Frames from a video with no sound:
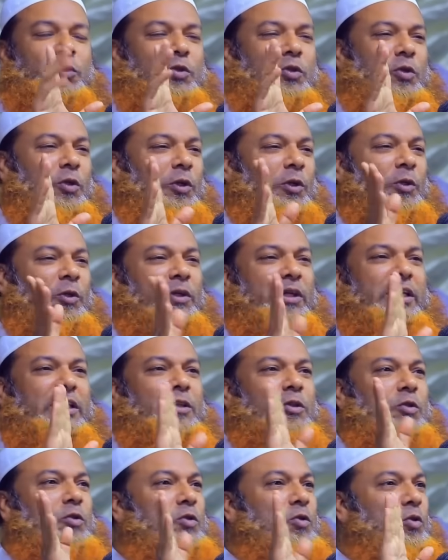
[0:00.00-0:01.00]
শুরু করলো
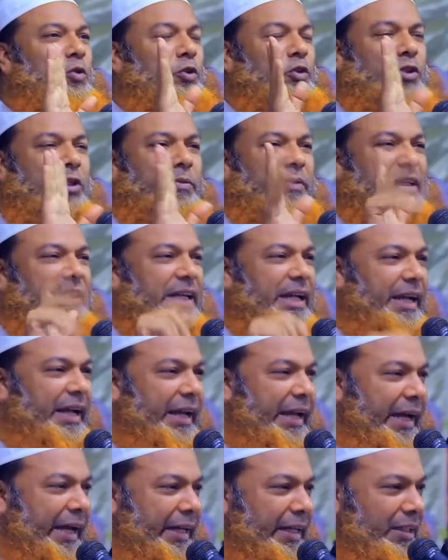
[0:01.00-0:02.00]
কিন্তু কোনো সমাধান
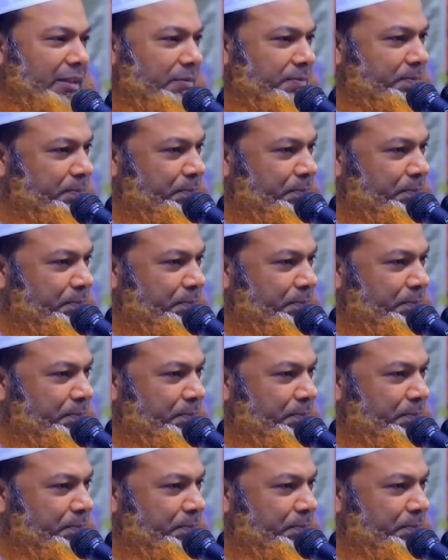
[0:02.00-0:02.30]
নাই